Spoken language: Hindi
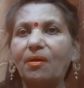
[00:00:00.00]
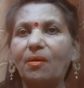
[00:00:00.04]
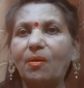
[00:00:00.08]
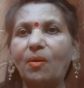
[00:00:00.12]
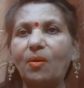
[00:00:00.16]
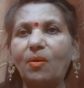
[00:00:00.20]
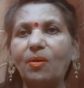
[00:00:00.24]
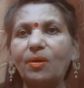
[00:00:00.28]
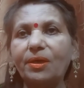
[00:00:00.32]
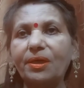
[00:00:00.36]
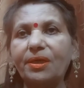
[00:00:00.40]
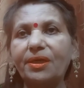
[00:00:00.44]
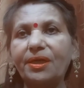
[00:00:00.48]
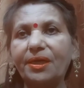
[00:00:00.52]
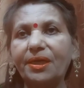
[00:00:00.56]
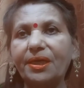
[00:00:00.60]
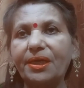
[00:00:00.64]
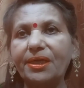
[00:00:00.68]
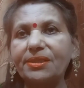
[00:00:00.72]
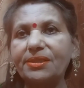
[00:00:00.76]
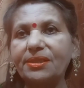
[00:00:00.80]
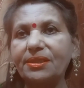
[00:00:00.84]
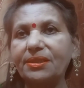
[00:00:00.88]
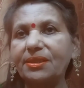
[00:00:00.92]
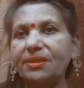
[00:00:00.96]
और घर के
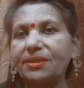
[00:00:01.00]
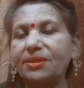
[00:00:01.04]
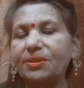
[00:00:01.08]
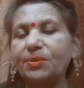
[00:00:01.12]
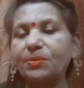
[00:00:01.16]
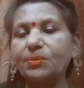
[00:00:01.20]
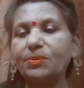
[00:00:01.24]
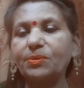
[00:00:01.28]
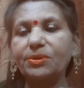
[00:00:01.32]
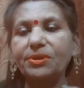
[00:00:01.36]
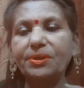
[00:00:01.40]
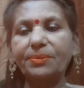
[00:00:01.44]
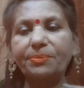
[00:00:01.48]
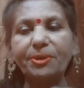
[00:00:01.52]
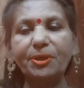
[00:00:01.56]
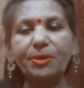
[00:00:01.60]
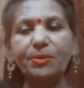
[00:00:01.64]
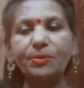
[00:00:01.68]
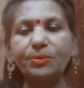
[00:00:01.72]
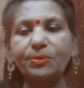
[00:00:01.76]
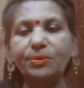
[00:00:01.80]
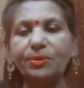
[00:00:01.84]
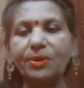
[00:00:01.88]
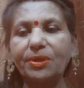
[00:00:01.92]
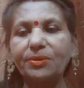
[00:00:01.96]
सदस्यों को सभी को
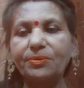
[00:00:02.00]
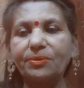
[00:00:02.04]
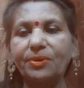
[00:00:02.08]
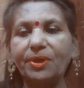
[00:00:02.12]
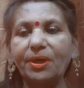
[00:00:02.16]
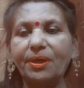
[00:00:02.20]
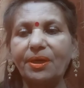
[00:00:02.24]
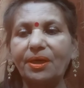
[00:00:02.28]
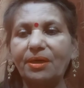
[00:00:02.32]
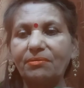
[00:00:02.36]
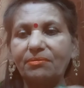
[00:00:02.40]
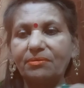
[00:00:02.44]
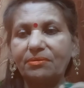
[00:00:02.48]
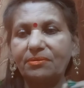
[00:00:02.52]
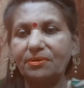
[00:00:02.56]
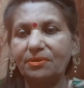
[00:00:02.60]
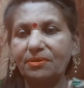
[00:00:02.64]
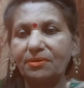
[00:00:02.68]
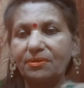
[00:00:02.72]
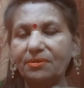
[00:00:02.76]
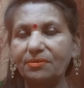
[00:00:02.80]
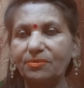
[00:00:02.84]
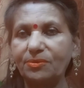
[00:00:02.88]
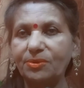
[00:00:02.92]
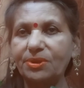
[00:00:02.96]
थोड़ा थोड़ा
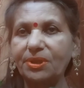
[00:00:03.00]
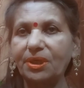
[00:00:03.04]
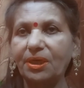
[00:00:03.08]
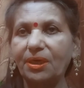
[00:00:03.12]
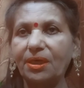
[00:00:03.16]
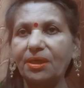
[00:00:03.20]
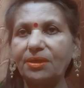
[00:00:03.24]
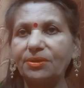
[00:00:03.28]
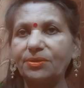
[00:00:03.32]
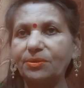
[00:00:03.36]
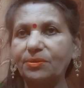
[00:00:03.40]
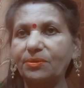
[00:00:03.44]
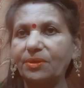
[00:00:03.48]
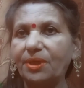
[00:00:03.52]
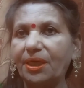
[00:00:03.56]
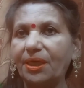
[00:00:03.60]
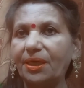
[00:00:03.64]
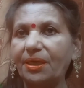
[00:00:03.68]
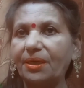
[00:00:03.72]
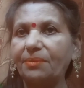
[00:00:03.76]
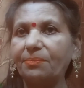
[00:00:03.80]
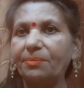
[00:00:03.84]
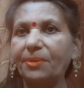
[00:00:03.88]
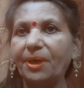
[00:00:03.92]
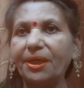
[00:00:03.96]
उसका जो है
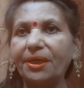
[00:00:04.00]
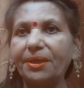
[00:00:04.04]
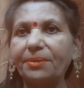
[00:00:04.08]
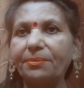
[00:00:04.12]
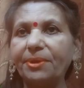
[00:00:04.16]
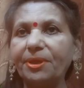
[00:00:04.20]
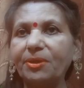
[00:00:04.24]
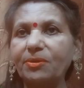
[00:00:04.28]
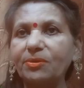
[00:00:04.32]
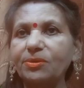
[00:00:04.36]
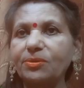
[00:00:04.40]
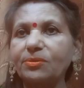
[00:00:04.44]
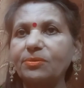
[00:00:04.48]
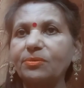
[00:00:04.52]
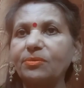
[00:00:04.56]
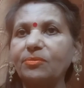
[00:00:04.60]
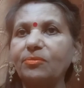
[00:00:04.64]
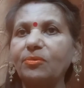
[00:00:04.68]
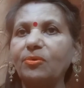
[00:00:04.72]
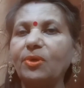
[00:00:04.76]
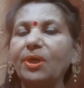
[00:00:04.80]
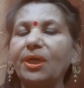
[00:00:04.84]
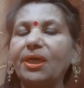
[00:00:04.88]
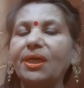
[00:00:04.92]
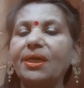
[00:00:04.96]
पानी में उसको
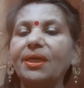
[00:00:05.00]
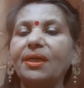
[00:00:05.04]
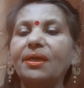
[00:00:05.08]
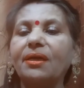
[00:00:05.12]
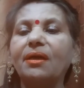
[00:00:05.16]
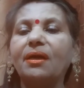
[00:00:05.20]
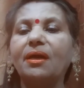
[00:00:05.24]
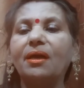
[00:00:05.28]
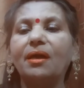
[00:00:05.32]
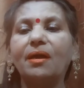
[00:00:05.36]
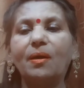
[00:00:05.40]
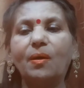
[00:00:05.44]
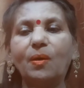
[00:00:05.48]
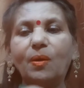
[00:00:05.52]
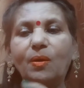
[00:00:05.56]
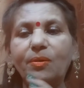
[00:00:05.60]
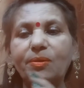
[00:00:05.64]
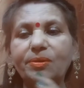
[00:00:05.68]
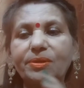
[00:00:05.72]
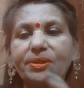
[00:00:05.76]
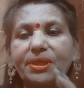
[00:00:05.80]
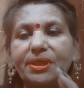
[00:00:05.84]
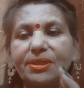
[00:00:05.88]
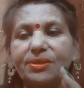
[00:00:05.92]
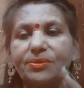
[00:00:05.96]
घोल कर और
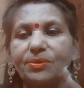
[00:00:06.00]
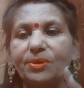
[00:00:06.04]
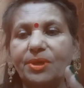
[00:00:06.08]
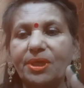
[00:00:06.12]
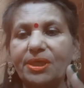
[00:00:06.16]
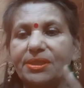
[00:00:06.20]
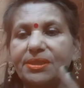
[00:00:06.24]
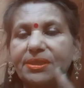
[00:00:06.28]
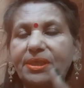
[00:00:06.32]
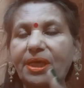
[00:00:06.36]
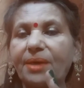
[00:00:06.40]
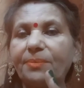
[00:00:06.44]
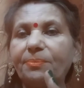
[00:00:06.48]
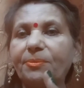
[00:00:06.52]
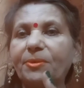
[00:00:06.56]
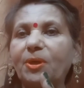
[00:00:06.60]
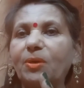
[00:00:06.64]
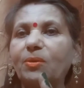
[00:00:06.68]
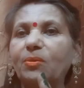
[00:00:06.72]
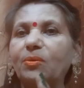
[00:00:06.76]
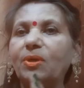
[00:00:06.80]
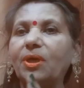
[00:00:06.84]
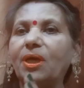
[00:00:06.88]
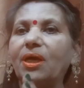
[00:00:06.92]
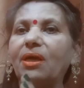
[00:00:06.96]
उसका जो रस टाइप का
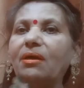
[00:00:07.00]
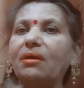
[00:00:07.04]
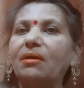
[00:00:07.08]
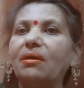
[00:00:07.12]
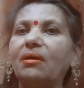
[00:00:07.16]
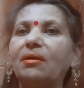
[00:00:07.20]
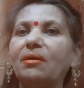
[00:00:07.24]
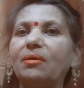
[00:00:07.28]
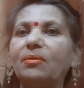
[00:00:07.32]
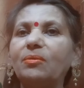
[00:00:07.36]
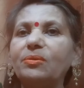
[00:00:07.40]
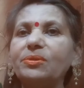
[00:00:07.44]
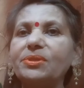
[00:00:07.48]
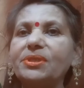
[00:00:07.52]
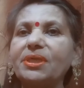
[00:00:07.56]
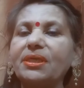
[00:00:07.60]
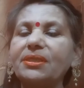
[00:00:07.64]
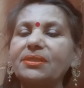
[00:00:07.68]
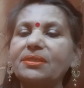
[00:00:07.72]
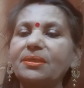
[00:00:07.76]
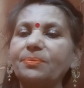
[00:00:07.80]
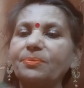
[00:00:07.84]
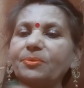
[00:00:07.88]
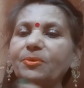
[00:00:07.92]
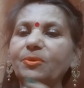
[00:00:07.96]
होगा उसे
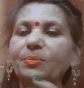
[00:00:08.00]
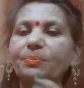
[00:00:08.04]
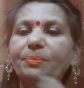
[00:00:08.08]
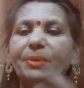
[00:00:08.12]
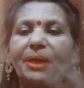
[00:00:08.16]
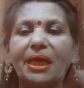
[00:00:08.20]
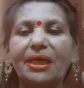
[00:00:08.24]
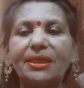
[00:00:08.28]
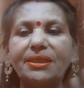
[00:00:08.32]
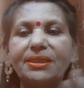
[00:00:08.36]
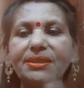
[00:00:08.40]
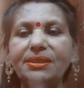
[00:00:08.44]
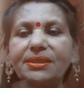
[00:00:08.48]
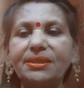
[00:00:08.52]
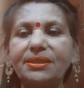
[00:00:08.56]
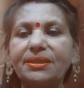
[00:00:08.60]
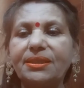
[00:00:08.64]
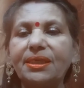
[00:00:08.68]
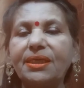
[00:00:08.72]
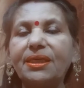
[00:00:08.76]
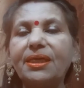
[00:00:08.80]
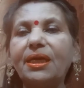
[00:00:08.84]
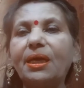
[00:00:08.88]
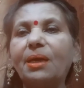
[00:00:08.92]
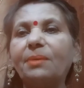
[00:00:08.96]
सबको पिला दीजिए
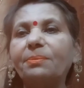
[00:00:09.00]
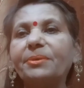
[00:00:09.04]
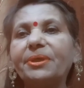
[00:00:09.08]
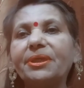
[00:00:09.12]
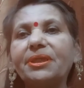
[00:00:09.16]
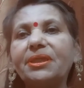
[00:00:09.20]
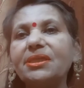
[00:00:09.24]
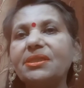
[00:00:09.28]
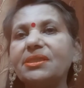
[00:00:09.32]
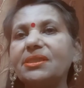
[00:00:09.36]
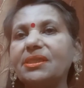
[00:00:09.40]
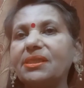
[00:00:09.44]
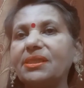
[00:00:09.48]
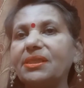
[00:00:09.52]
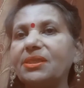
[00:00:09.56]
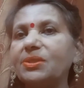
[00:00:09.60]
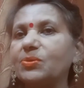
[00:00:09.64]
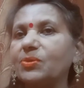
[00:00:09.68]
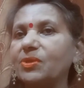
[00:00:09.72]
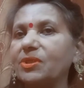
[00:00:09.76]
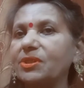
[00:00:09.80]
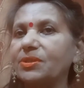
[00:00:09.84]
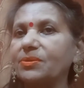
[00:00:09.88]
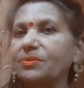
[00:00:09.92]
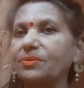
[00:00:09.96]
देखिए आप कितनी जल्दी
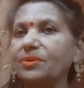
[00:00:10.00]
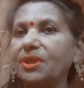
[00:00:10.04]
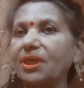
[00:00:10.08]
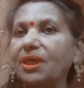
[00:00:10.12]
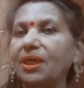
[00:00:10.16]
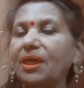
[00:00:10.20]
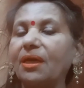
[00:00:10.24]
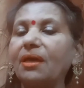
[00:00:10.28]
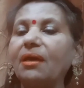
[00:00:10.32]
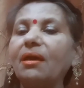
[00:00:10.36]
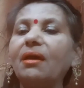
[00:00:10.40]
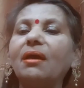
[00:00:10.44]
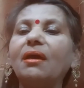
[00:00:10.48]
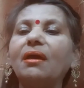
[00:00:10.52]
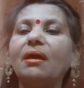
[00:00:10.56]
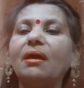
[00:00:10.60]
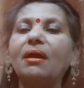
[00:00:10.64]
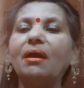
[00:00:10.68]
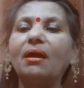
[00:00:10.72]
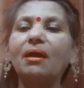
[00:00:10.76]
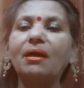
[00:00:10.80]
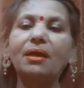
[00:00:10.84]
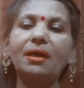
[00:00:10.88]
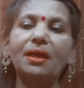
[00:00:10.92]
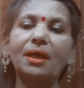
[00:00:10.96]
स्वस्थ होते हैं
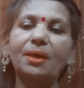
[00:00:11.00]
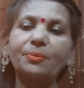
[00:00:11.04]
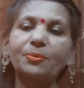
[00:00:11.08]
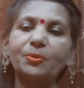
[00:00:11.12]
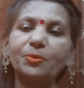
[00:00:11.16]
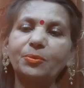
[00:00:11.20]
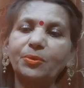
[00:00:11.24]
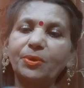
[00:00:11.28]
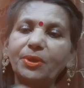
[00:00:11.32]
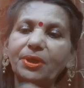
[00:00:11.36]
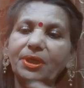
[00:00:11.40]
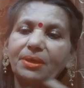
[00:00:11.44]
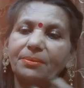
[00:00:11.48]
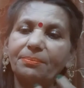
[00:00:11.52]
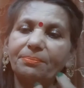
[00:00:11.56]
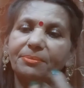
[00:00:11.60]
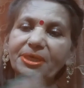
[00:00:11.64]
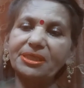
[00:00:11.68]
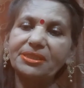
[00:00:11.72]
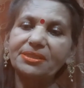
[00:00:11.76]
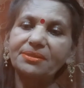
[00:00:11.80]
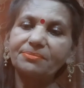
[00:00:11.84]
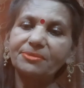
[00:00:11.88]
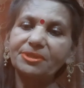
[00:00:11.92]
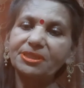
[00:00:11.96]
अगर आपको कोई लंबे
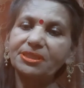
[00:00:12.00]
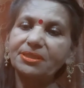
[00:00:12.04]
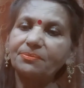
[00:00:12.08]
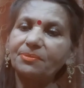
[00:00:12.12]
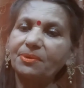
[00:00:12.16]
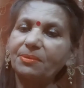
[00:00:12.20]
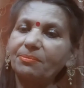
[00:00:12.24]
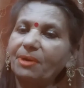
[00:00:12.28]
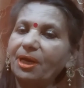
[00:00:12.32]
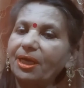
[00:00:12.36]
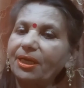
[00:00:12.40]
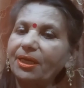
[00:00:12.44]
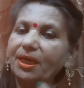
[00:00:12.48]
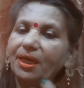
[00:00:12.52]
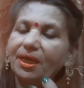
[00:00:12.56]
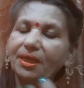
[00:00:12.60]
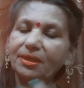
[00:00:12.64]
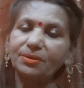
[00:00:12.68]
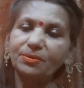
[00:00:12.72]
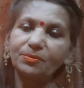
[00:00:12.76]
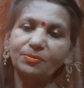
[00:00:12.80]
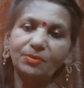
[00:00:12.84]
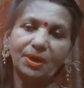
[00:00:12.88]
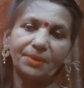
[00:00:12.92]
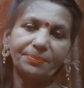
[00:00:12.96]
समय से बीमारी है
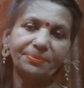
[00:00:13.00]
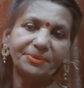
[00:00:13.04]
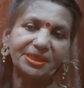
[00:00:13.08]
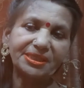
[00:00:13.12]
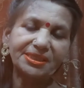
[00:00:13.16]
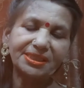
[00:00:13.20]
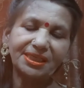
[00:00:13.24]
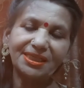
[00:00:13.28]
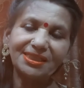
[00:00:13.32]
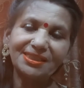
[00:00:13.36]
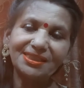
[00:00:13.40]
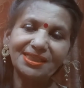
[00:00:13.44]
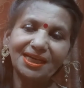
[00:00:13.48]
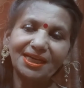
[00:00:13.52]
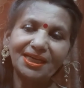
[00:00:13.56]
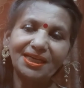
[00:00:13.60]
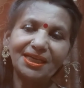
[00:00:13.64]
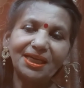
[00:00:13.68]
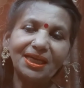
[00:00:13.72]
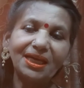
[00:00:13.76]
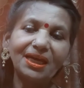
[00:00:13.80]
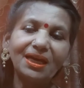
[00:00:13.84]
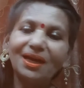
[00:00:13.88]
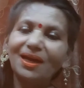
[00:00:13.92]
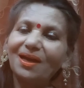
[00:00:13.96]
तो वो आपकी चली
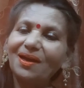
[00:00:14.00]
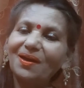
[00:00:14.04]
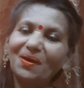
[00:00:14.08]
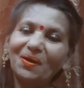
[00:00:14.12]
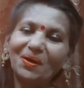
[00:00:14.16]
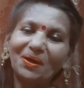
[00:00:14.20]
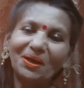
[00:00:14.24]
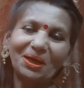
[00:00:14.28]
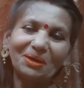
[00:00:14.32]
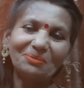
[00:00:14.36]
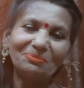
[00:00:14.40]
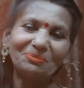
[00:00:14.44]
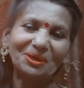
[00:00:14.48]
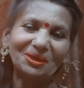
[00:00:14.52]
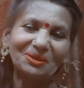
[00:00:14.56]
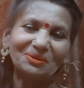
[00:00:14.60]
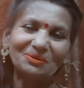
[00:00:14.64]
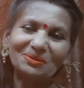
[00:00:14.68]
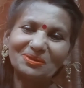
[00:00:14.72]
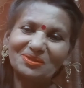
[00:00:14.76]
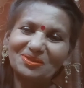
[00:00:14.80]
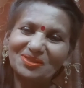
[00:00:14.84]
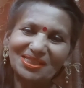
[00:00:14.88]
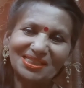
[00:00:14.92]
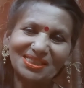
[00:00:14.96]
जाएगी और आप बिल्कुल
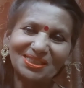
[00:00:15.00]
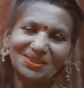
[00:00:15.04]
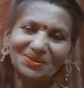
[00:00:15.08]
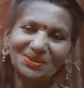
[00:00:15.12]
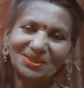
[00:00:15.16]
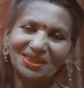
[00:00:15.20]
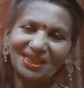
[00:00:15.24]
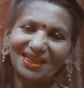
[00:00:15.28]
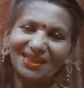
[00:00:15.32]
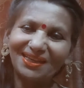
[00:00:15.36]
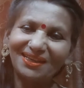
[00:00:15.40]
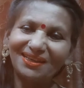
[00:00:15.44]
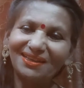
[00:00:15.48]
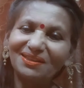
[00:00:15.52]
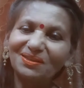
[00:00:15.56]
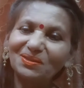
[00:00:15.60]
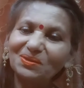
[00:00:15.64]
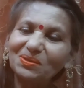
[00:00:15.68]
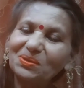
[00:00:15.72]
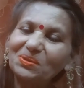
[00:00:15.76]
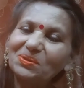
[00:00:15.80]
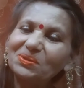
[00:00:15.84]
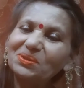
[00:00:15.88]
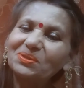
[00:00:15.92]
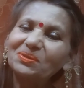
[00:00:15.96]
स्वस्थ हो जाएंगे तो
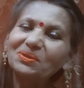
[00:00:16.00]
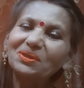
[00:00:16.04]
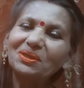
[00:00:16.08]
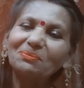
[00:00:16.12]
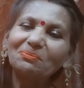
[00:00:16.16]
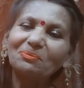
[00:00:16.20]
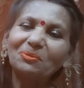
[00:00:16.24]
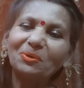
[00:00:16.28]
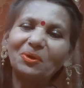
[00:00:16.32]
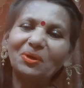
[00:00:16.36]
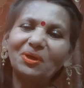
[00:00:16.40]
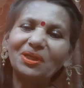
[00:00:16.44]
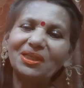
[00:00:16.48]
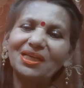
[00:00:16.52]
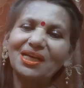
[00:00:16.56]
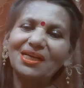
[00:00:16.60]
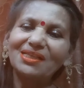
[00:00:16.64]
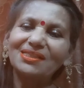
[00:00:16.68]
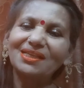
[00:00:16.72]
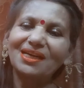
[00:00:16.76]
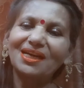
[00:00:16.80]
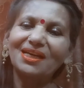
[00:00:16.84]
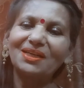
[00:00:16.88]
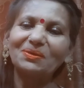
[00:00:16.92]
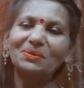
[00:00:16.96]
दोस्तों ये बहुत
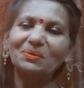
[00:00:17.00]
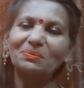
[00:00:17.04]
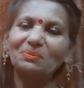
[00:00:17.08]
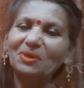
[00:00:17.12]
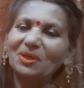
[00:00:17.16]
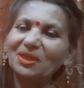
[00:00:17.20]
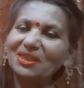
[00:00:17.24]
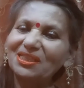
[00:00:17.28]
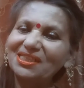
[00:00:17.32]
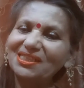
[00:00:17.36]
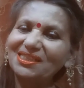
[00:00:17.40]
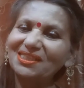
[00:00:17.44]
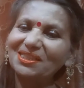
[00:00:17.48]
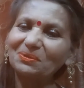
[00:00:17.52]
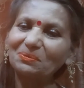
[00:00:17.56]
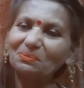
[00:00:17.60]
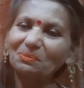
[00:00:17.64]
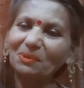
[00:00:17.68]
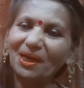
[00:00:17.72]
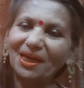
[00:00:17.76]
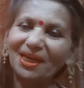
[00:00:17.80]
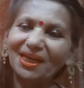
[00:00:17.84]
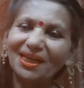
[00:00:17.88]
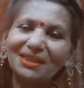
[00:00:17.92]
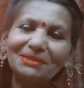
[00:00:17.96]
आसान और बहुत अच्छे
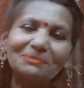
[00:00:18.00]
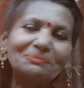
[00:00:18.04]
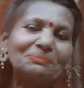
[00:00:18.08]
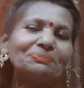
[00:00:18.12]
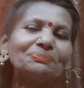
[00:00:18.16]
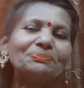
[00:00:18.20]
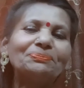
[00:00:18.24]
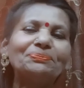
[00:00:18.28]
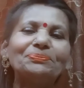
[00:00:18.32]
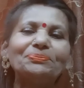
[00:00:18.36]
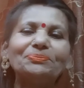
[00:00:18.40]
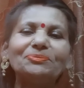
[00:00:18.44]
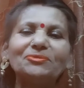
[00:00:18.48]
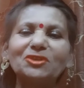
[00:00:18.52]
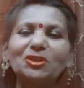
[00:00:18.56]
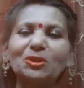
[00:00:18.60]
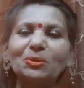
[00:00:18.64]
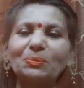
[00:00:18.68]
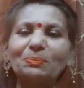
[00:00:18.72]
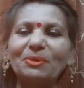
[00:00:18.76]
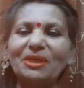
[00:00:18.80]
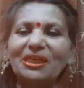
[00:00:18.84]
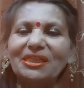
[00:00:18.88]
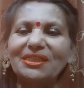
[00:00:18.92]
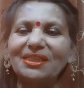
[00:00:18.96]
उपाय हैं तो
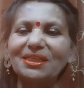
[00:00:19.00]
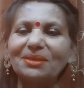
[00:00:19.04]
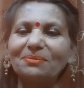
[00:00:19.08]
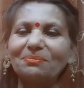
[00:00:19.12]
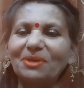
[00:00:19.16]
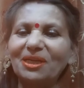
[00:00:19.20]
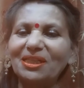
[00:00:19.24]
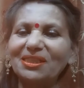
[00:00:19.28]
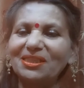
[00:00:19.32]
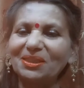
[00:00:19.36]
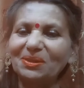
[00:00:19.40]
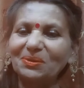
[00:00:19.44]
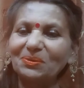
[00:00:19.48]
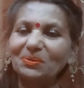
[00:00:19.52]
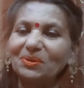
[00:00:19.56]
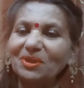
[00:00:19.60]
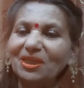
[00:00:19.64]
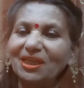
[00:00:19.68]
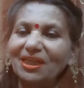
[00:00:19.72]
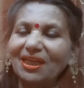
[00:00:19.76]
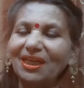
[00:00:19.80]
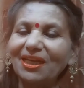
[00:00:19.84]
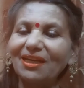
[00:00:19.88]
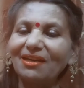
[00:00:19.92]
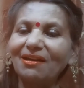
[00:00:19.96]
प्लीज़ एक बार ज़रूर
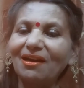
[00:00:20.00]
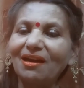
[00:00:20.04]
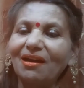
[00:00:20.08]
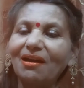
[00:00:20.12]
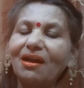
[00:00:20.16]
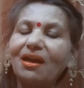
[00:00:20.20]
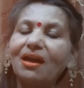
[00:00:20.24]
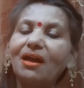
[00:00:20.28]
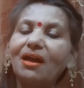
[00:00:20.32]
करिएगा